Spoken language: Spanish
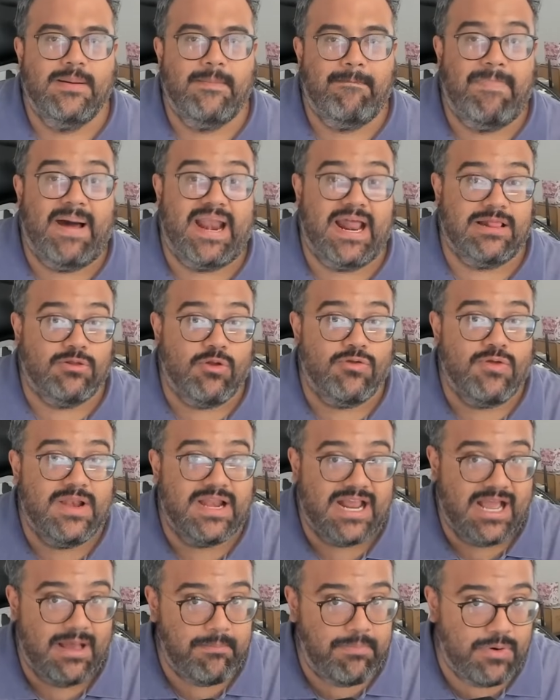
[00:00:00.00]
para todo
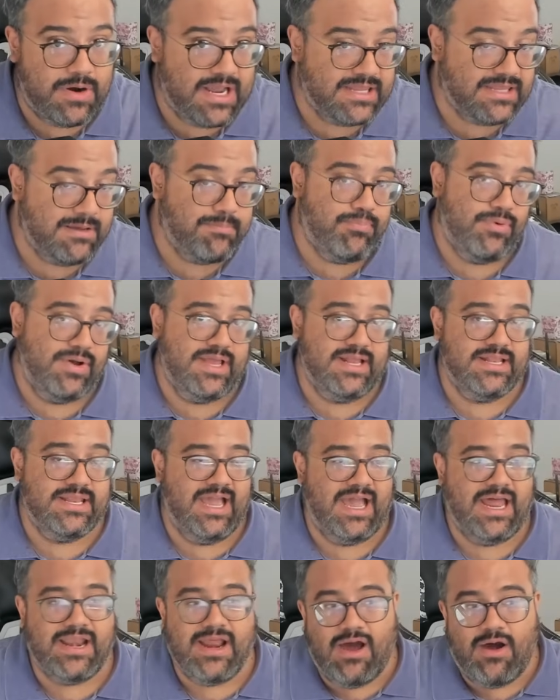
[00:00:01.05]
el campo que te pueden
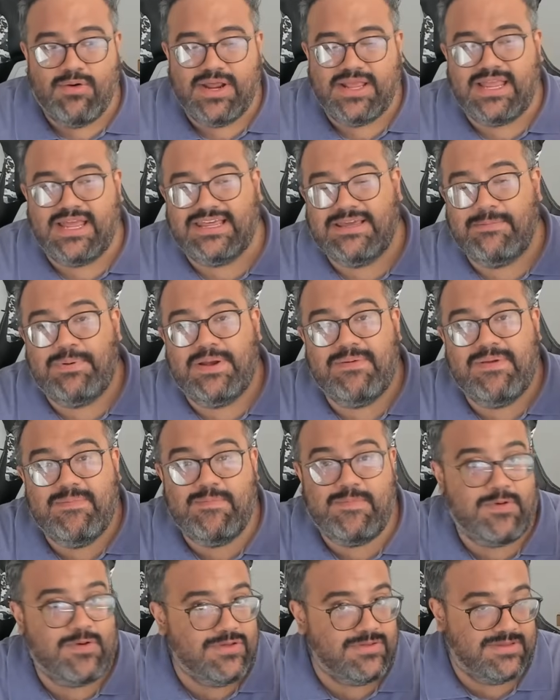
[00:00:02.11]
dejar. Ahorita
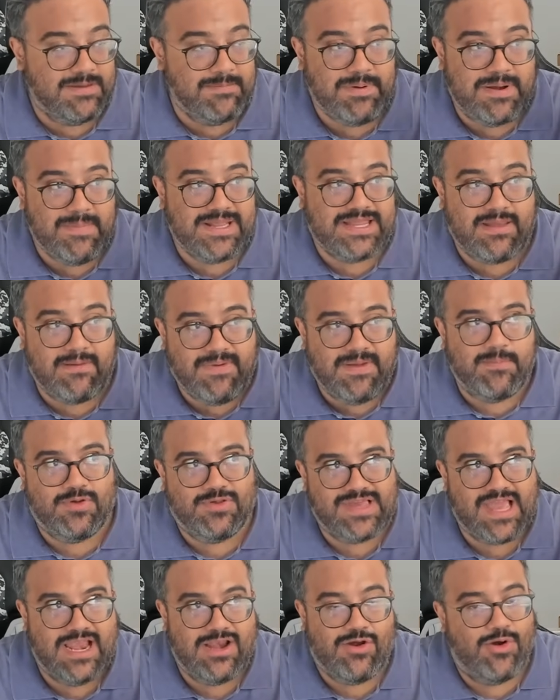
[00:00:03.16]
simplemente
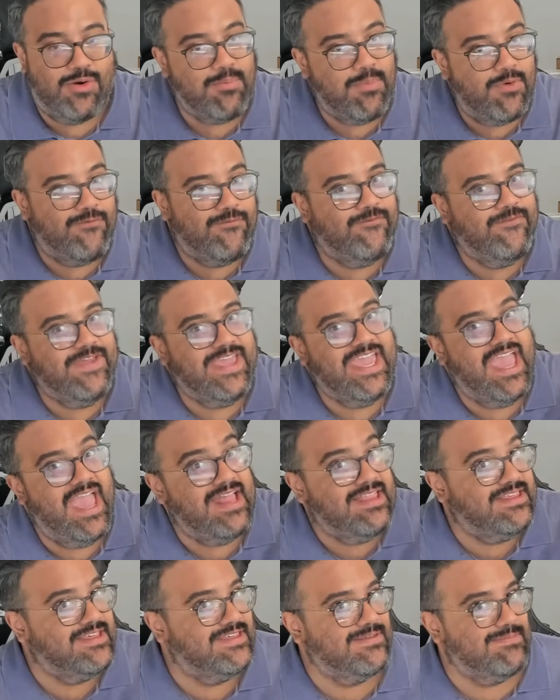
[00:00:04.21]
vimos el combo
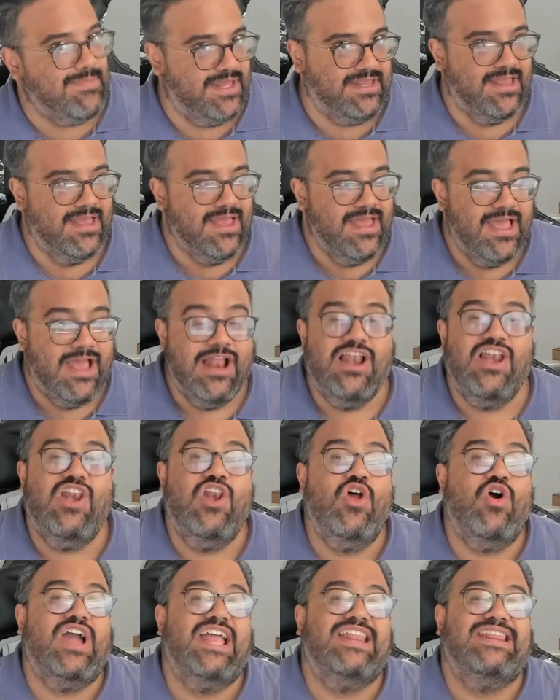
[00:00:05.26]
Fiensmith,
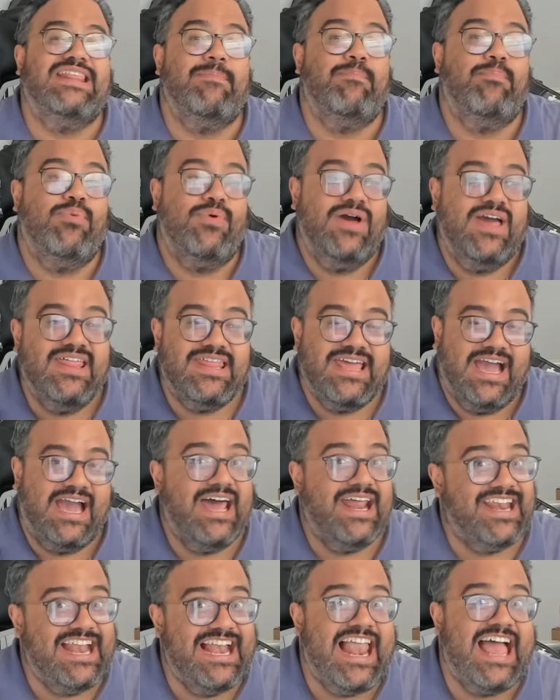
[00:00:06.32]
lo que te puede
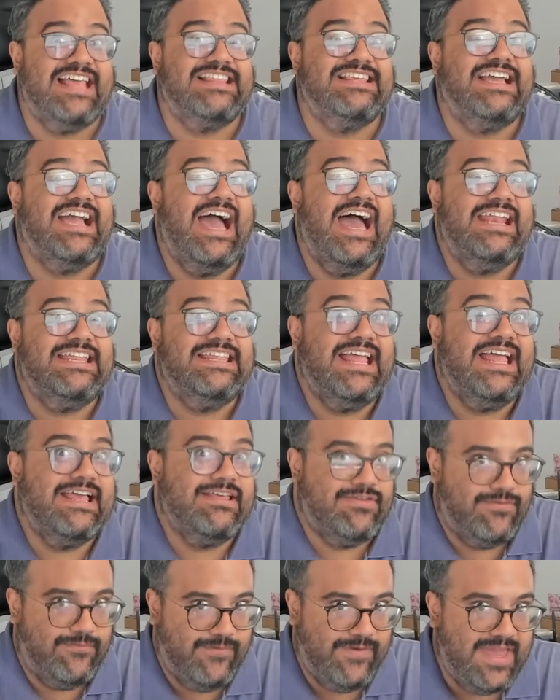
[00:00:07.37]
dejar las
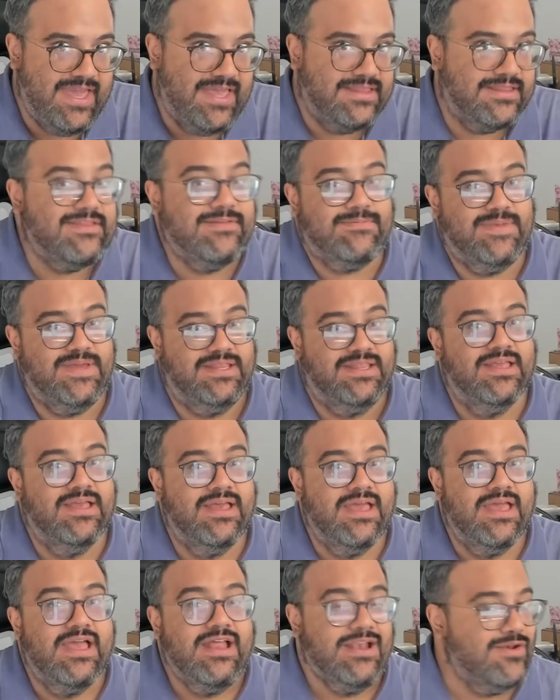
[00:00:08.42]
cartas Fiensmith.
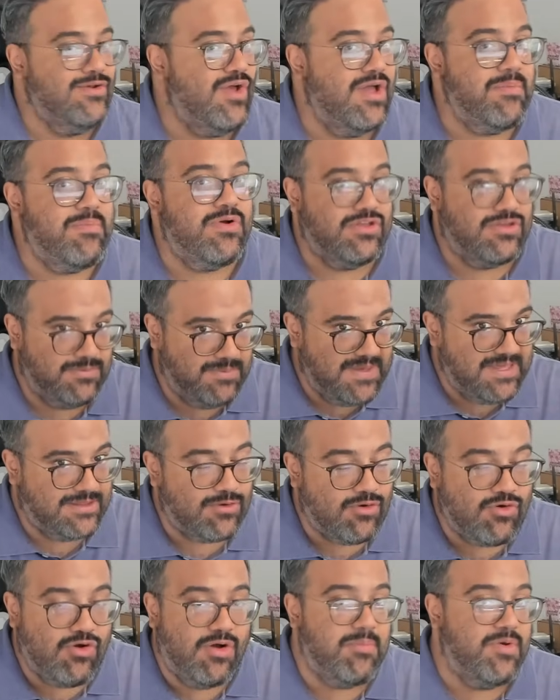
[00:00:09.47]
No hemos
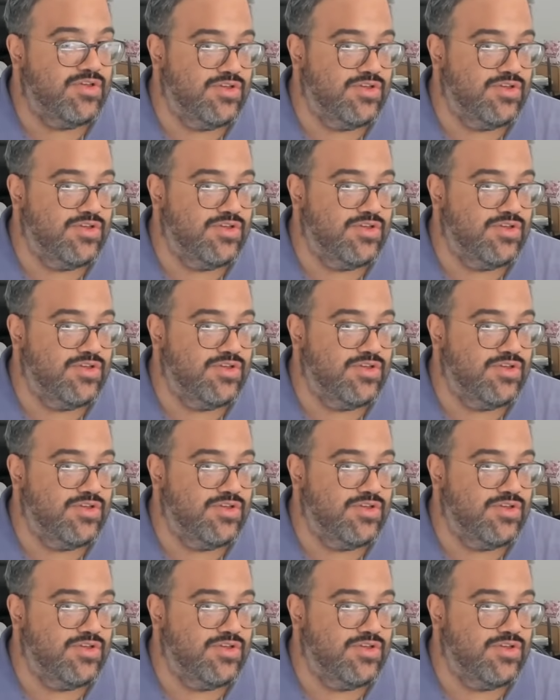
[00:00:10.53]
visto cómo